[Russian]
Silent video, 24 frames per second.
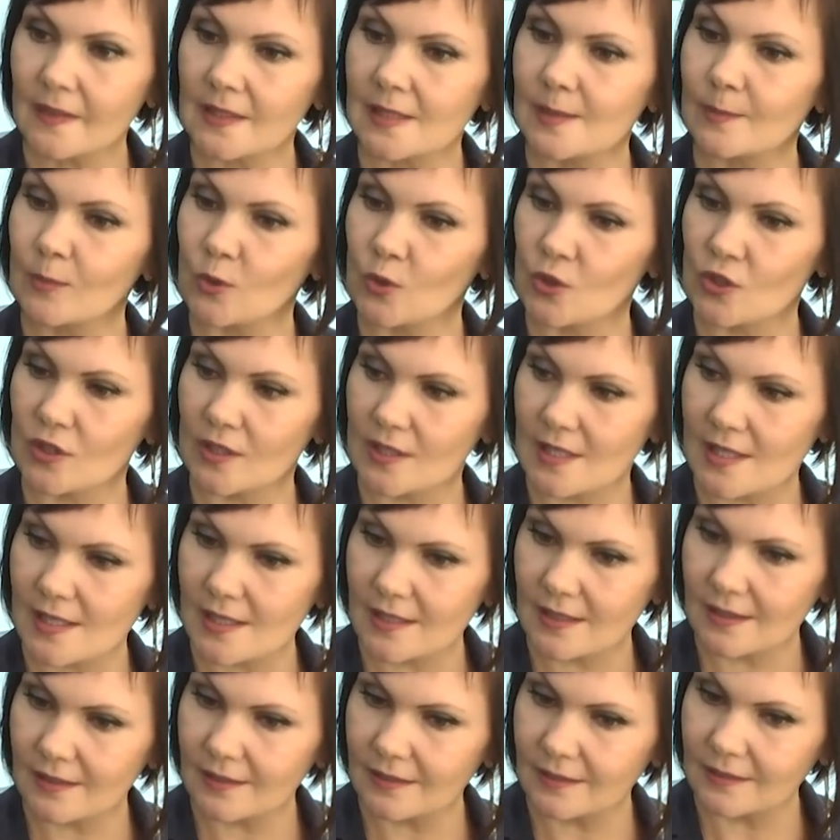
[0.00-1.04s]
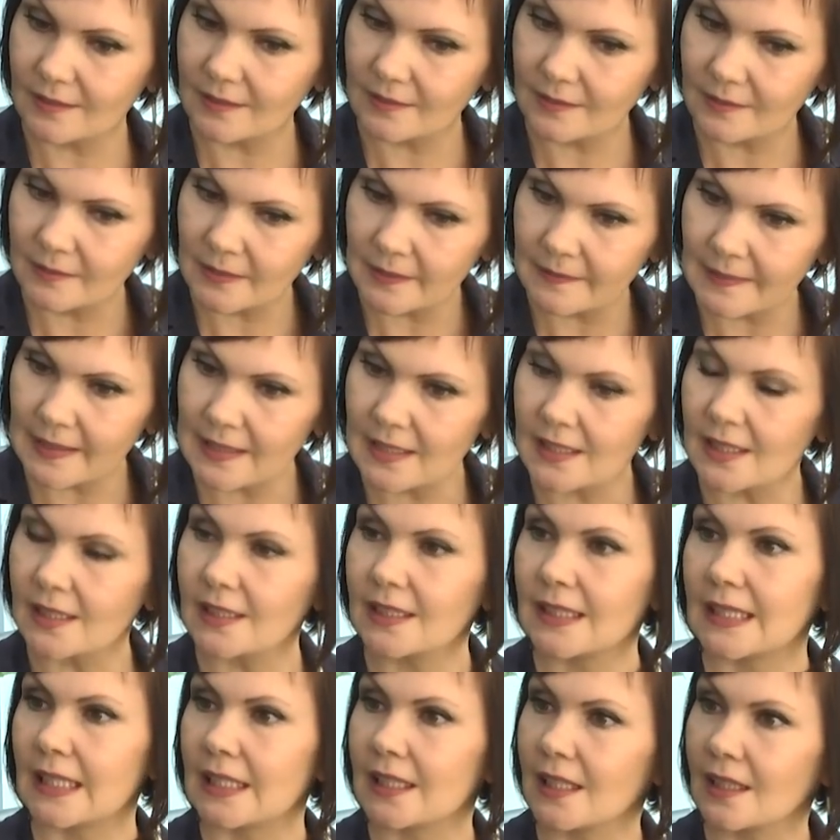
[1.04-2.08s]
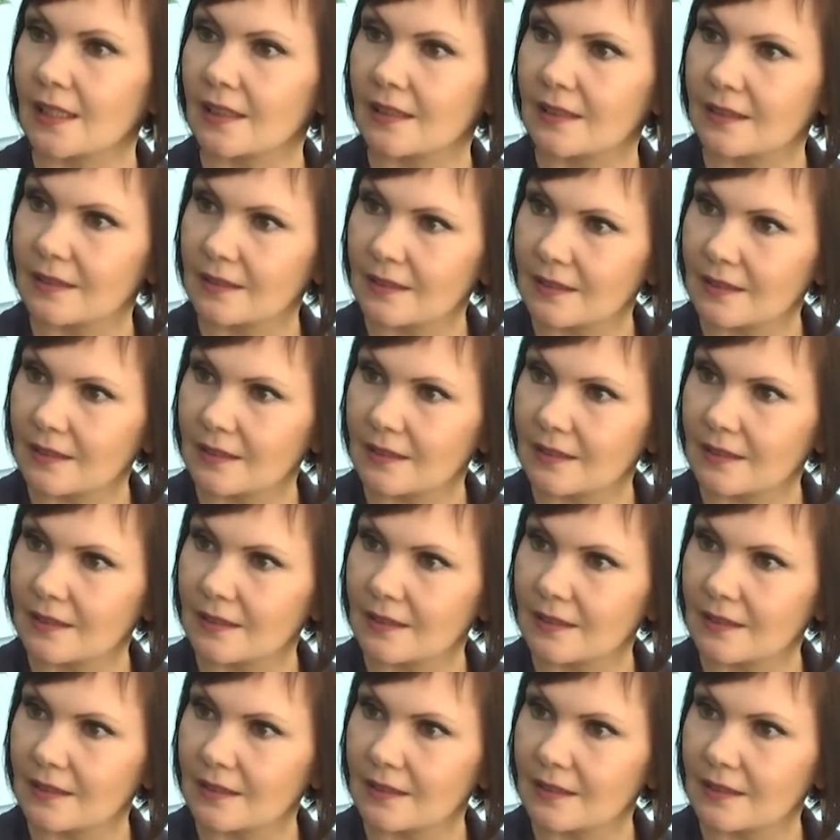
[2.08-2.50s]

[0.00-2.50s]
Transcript: возможность э, выводить таких?